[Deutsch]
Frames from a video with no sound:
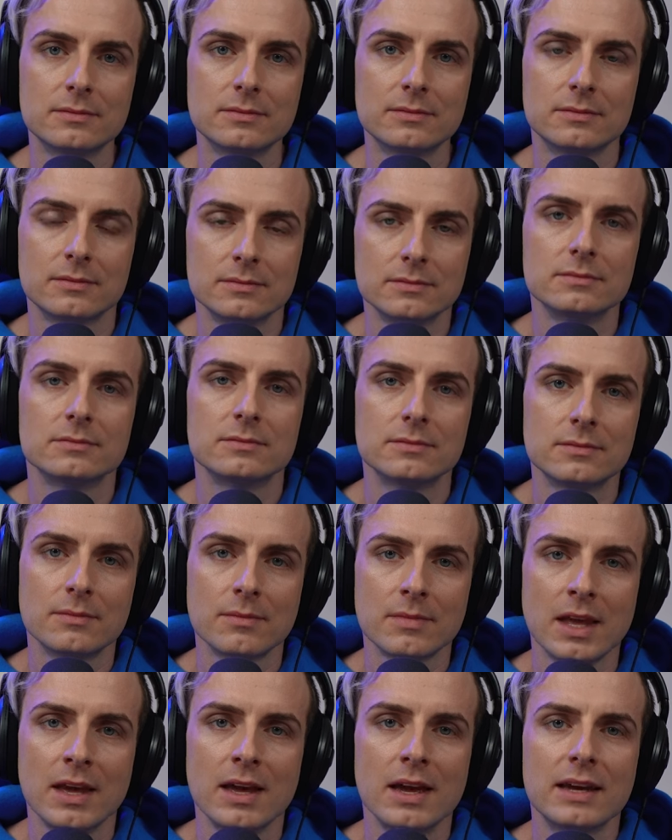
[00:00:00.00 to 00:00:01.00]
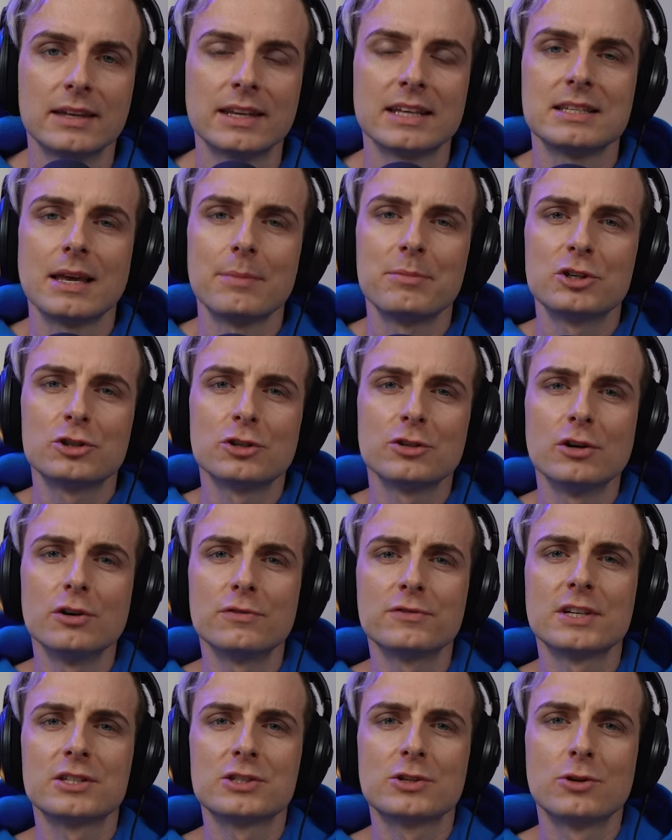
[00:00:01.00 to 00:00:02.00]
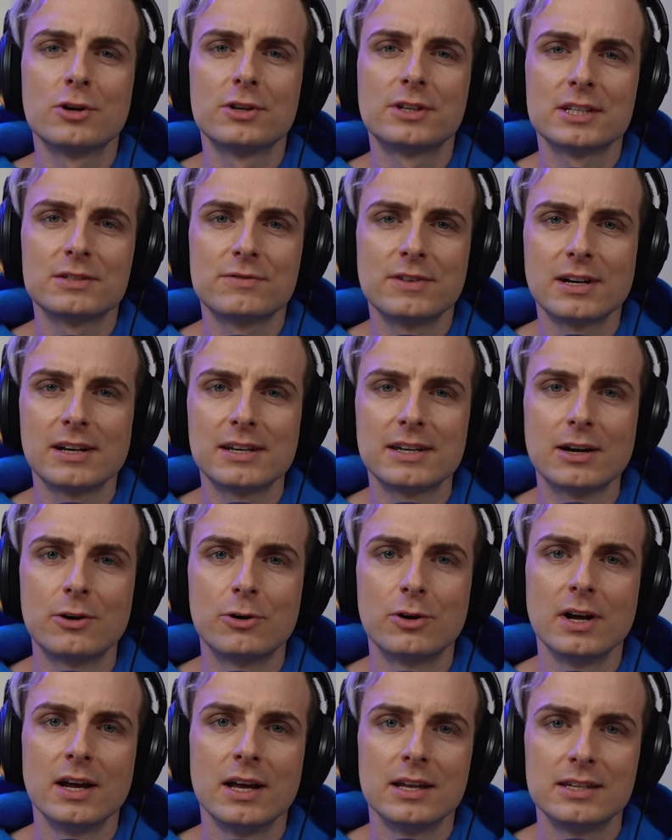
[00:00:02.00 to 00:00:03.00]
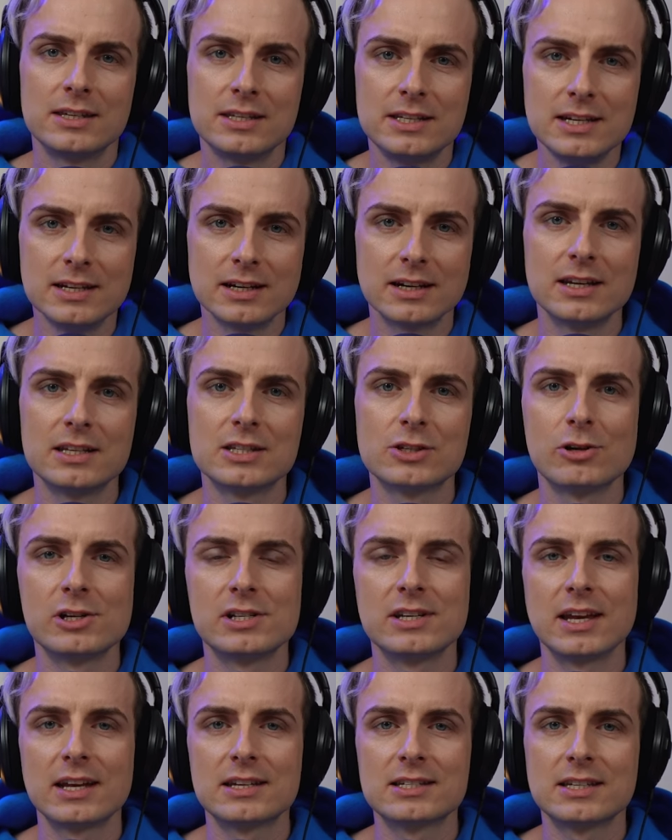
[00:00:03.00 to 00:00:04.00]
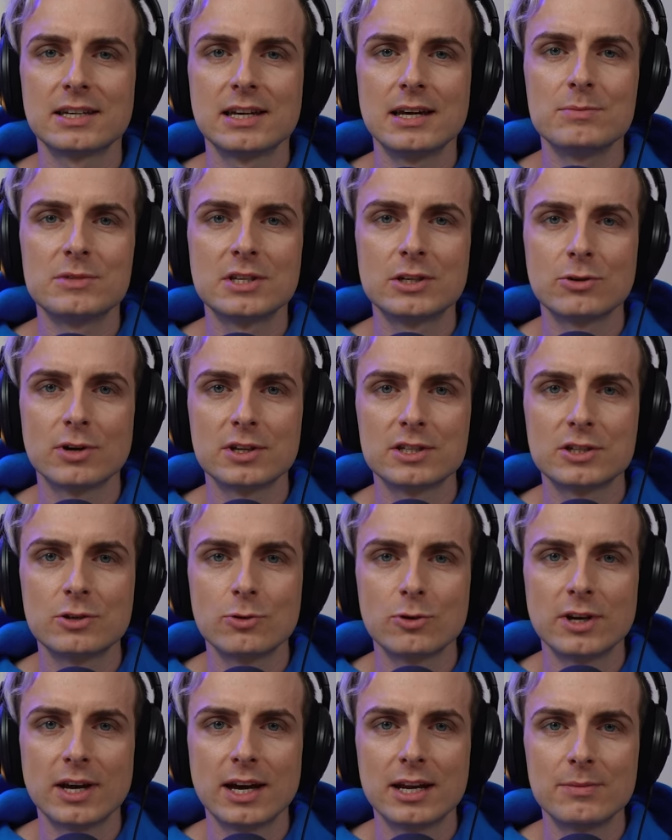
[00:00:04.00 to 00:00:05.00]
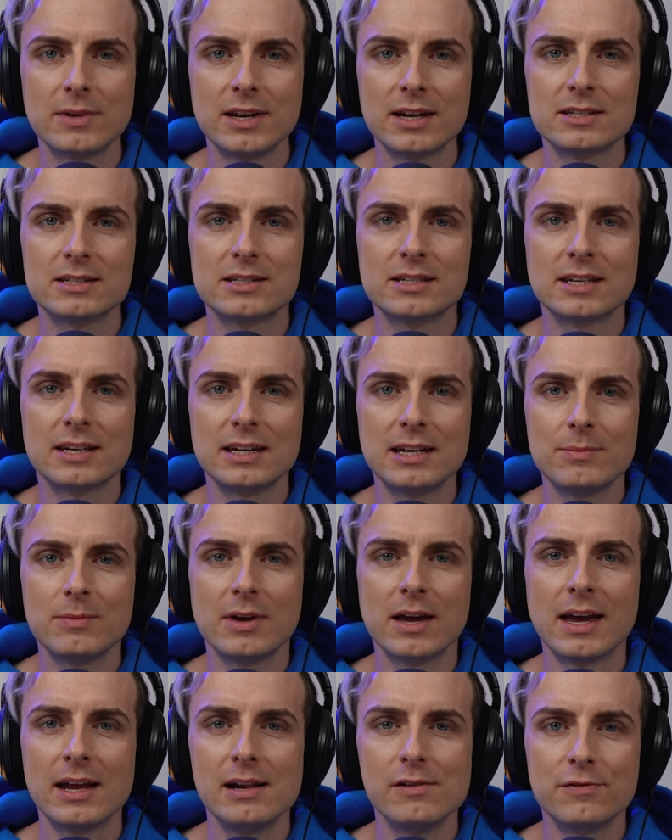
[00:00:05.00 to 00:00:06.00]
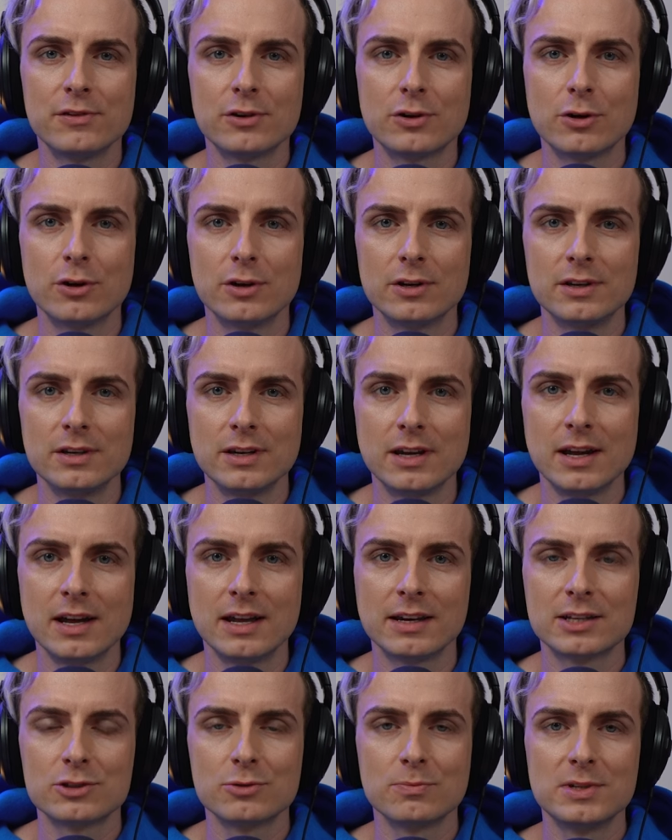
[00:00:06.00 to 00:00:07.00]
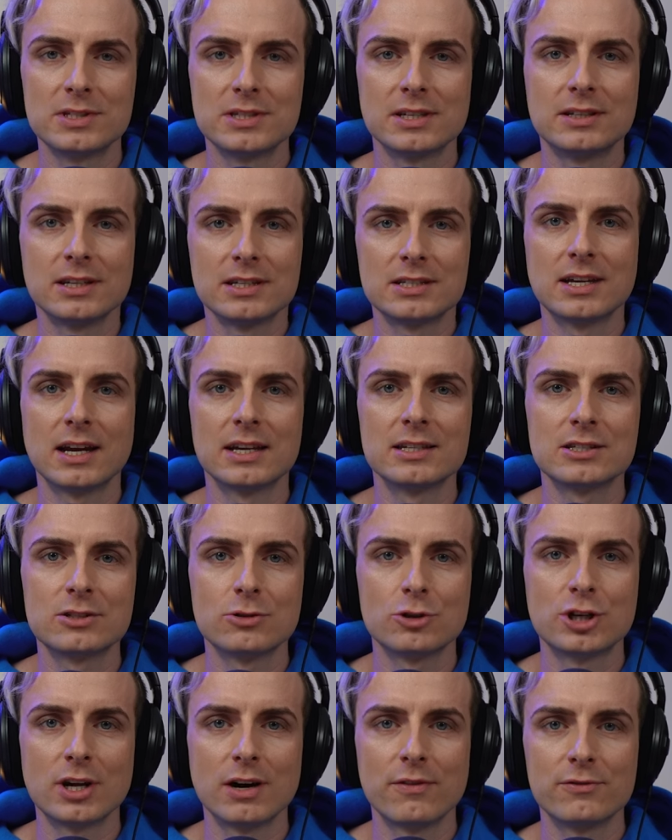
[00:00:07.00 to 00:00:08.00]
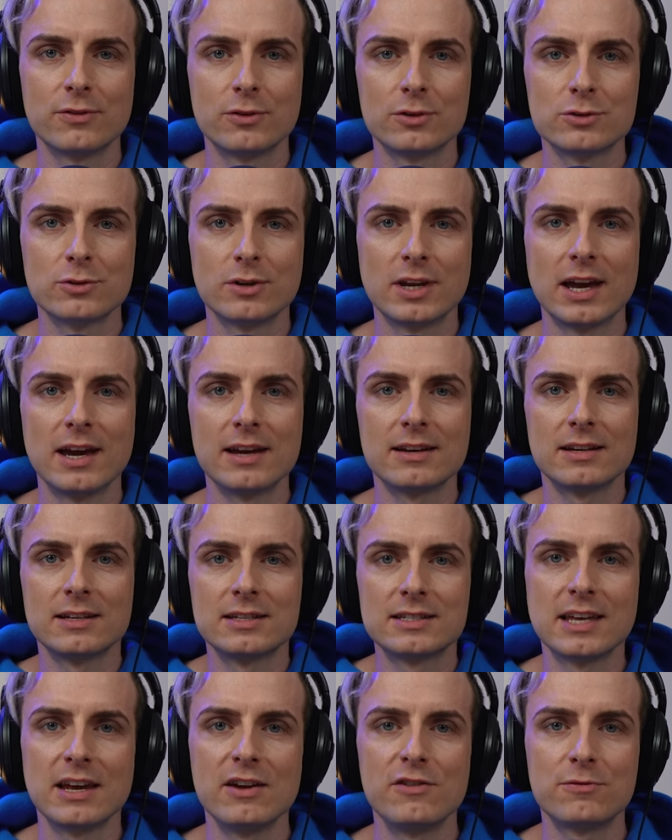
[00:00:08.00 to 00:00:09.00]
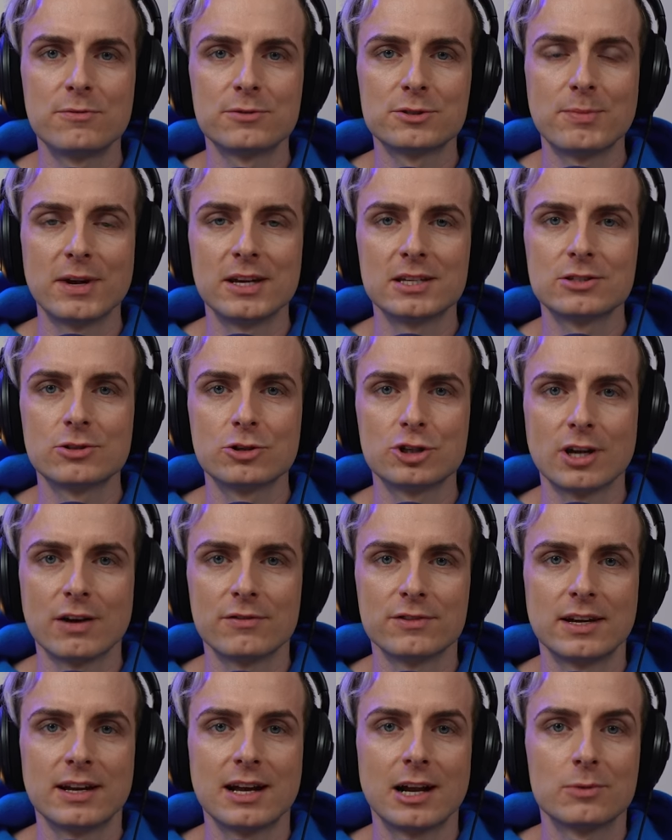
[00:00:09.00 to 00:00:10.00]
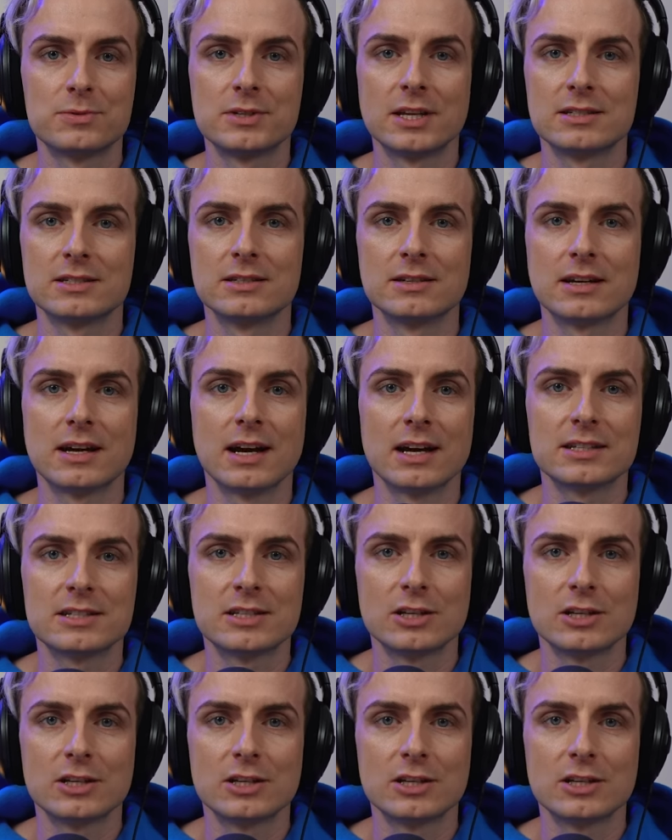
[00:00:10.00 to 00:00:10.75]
Mhm. Das habe ich schon öfters gehört, dass wirklich auch Tiere in solchen Extremsituationen einem extrem helfen können, da so ein bisschen Distanz zu schaffen und so einen eigenen Safe Space zu schaffen, egal ob es jetzt eine Katze,